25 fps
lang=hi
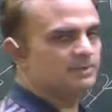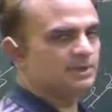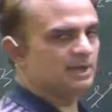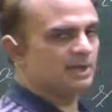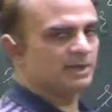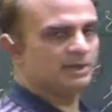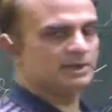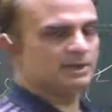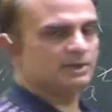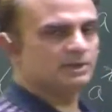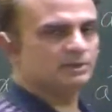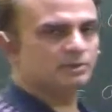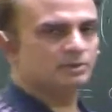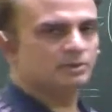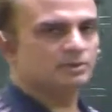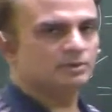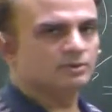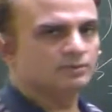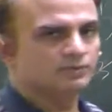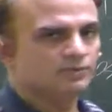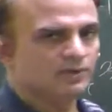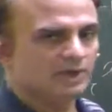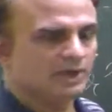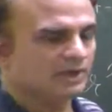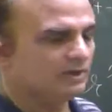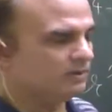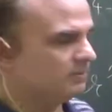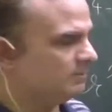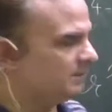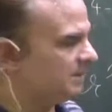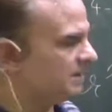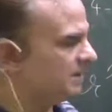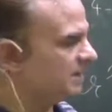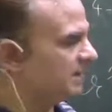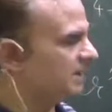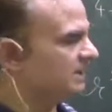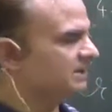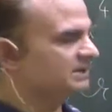चाहेंगे तो वैल्यू भी
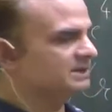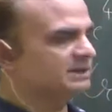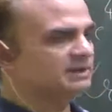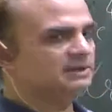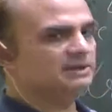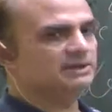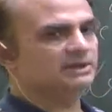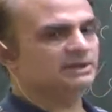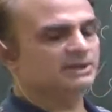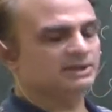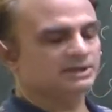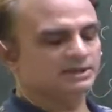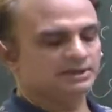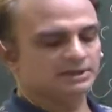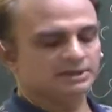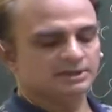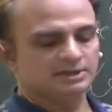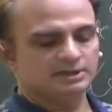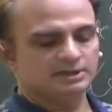निकाल सकते हैं